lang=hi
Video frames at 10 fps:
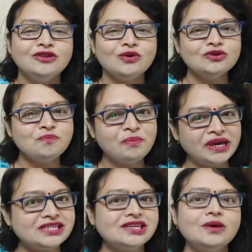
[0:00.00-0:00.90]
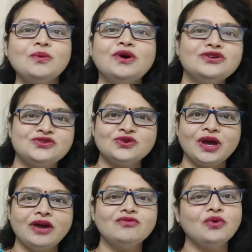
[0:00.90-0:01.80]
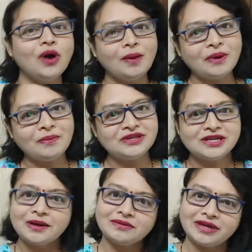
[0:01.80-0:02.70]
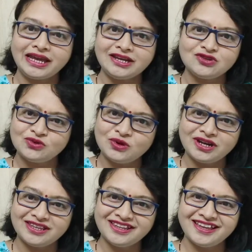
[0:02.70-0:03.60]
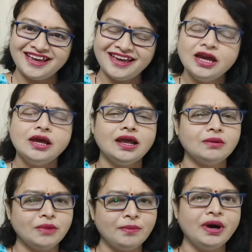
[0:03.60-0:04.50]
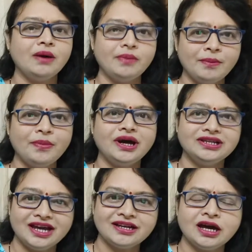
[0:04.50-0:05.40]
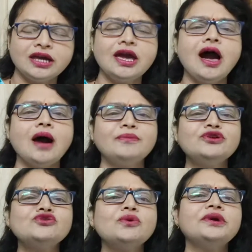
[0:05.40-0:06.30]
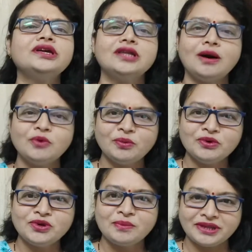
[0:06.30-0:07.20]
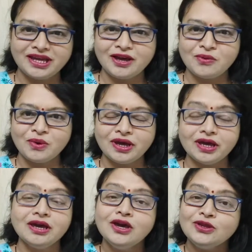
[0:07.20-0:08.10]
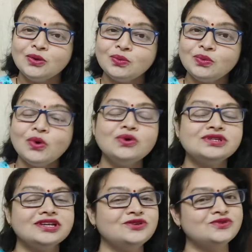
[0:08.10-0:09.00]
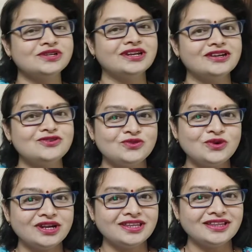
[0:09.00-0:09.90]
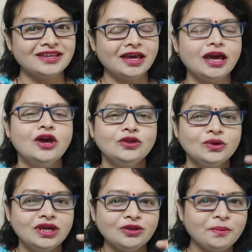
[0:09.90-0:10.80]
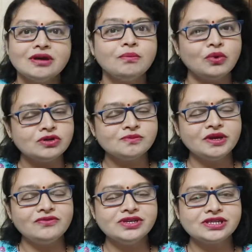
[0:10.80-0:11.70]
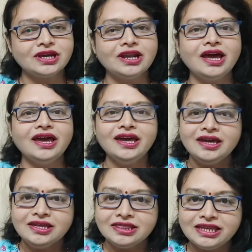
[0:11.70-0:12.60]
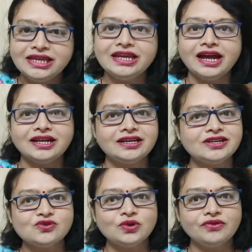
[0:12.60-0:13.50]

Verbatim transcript: तो कुछ बेसिक वर्ड्स जो है वो आपका बच्चा कहना शुरू कर देता है लाइक like, मम्मा पप्पा डैडा या आपने जो भी किताबों में उन्हें बताया हुआ है तो वो उसे यूज़ करना शुरू कर देते हैं तो ये बुक्स में इन्वेस्ट करना है तीन कैटेगरीज को